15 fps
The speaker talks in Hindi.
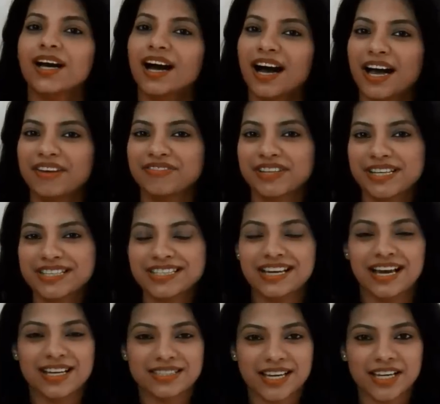हाय फ्रेंड्स
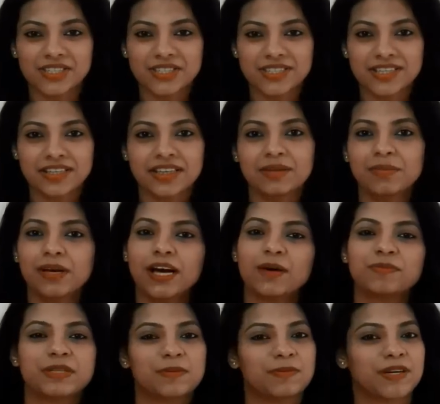आज का ऐसे हिंदी में आप
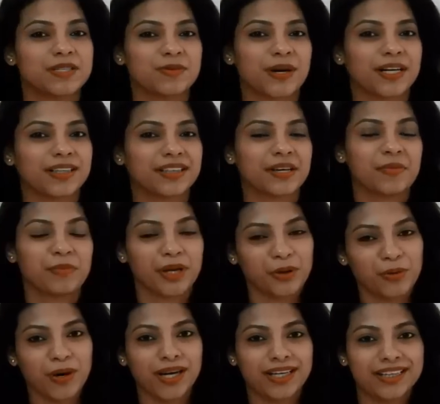सबका स्वागत है मैं
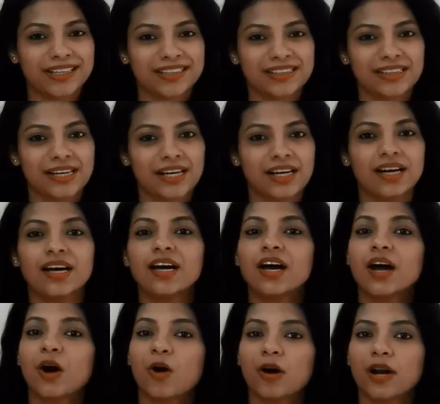हूँ आर्किटेक्ट निहारा
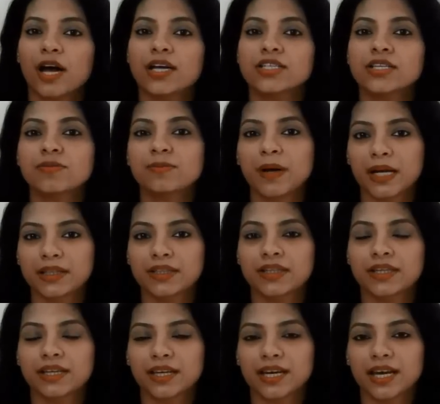और आज हम बात
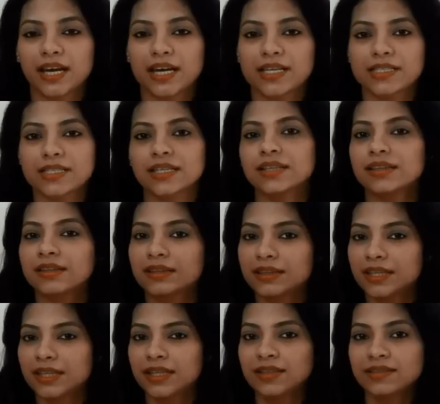करेंगे ऐसे
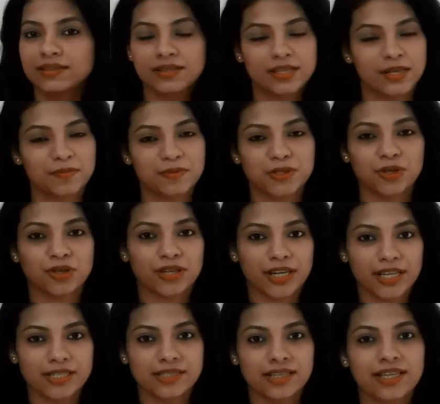तीन टिप्स और
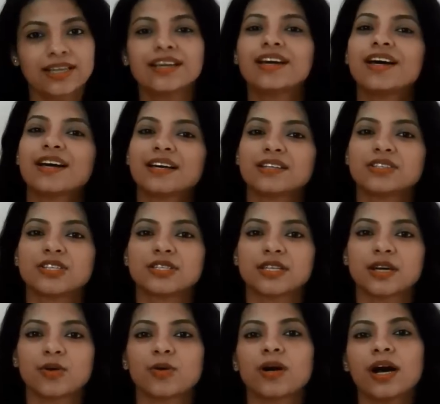ट्रिक्स की जिससे
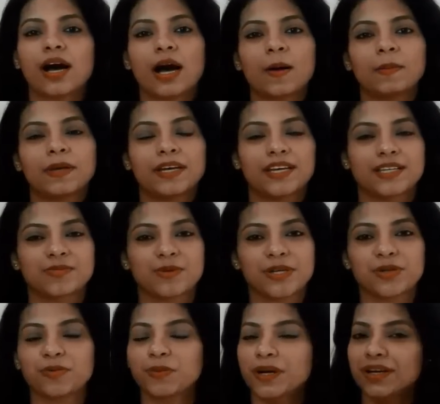होगा आपके गेस्ट
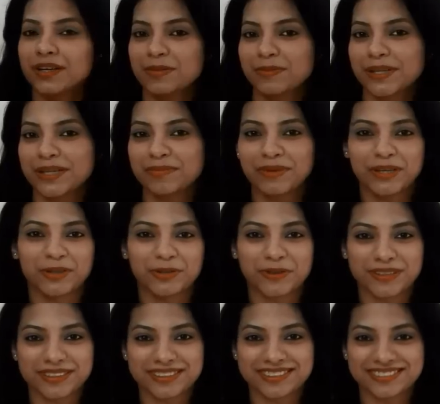बेडरूम का कंप्लीट मेकओवर